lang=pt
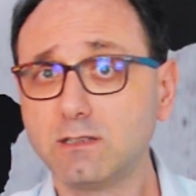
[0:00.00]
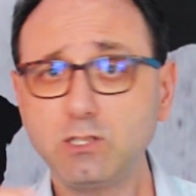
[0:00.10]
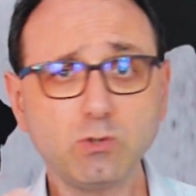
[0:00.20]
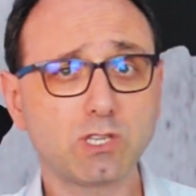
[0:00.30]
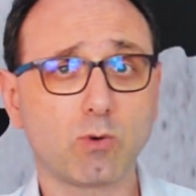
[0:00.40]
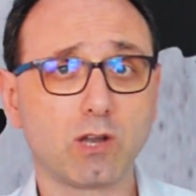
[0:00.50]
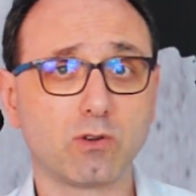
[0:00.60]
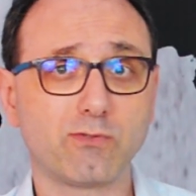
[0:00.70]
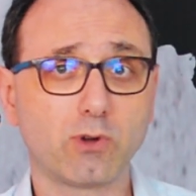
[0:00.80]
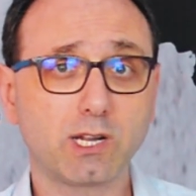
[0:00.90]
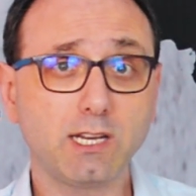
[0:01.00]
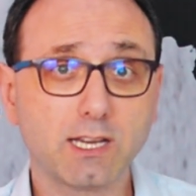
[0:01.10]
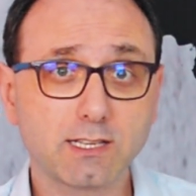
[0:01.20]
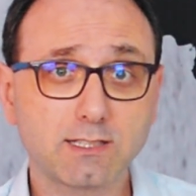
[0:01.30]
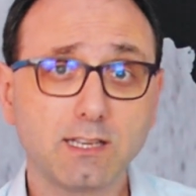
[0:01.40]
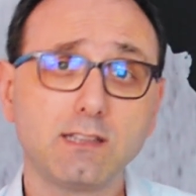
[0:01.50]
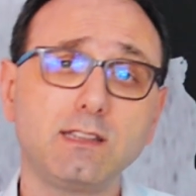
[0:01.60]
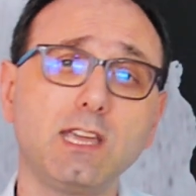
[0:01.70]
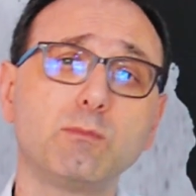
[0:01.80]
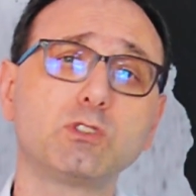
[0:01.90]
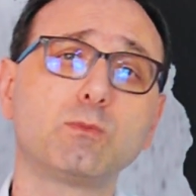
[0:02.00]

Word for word: Se o seu aluno for criança, temos